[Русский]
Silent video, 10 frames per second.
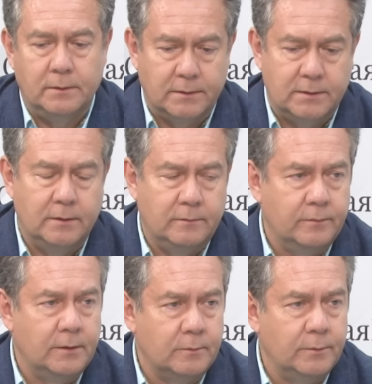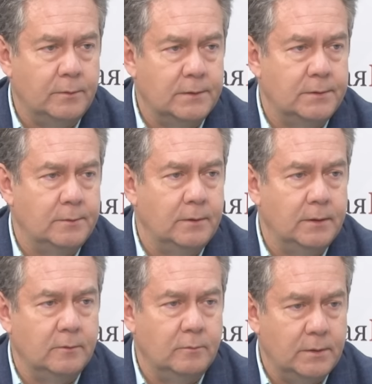голосовать во втором туре за
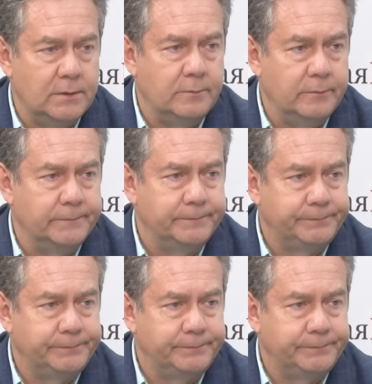Зюганова в Москву.